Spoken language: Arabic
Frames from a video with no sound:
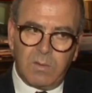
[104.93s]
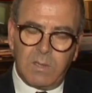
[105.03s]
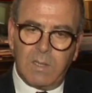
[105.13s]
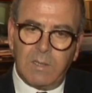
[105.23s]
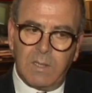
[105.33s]

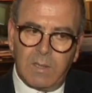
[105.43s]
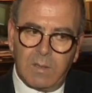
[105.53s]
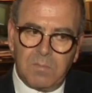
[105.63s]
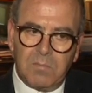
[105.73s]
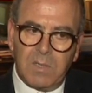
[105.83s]

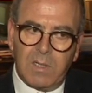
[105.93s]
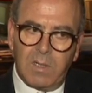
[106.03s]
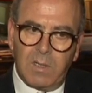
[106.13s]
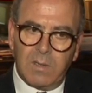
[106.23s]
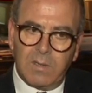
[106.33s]
سلسلة
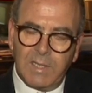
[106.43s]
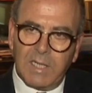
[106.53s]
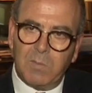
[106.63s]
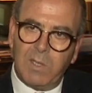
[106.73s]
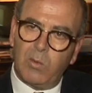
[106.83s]
من
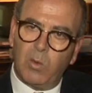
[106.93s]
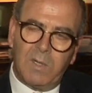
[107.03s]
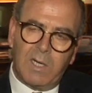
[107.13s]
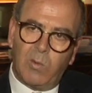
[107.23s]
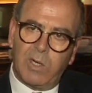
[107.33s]
الديناميات
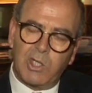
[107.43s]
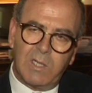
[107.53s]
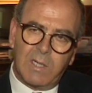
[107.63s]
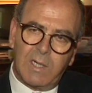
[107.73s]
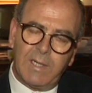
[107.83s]
ومن الأوراش
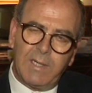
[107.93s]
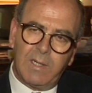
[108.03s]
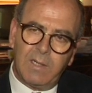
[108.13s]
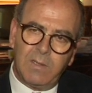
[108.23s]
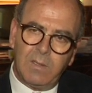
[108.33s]
الإصلاحية
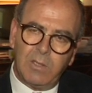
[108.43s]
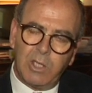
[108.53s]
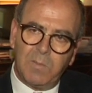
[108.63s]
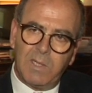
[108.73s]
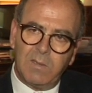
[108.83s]
التي
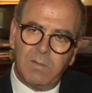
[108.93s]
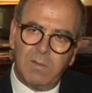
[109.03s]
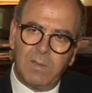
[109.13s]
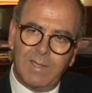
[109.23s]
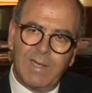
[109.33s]
شملت
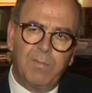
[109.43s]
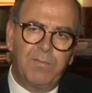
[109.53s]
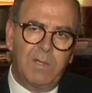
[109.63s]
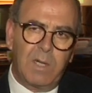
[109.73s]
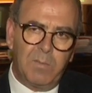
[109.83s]

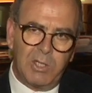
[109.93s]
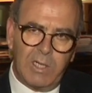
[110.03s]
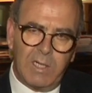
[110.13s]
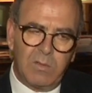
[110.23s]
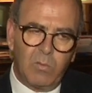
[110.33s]
كافة
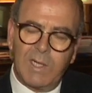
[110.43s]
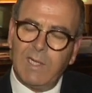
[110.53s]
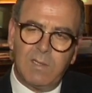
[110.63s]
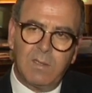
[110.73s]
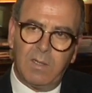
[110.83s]
المجالات ولا
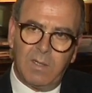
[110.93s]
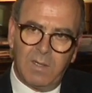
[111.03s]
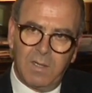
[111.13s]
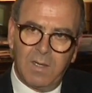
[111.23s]
يتسع